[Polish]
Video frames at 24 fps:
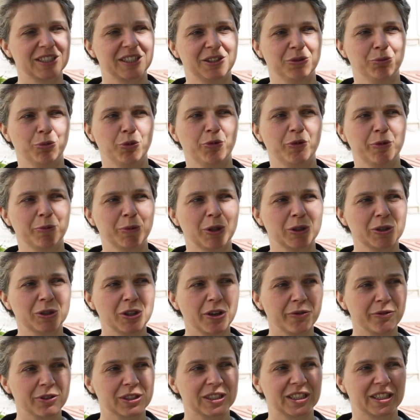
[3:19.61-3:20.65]
kiedy mówimy o
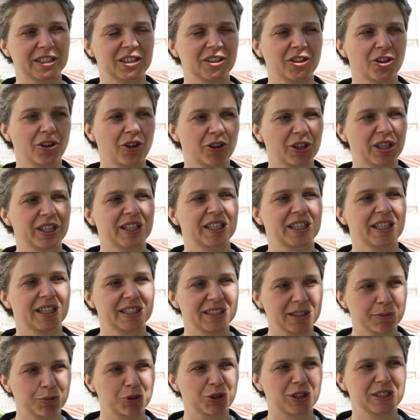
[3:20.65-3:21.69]
nowych technologiach, jak
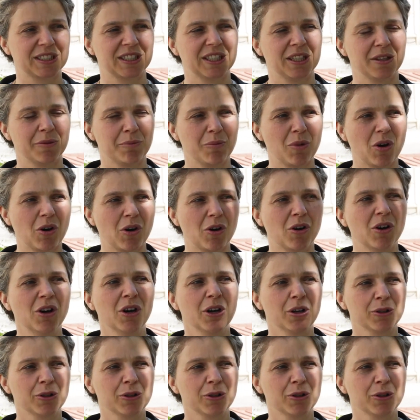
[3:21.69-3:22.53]
na przykład GMO,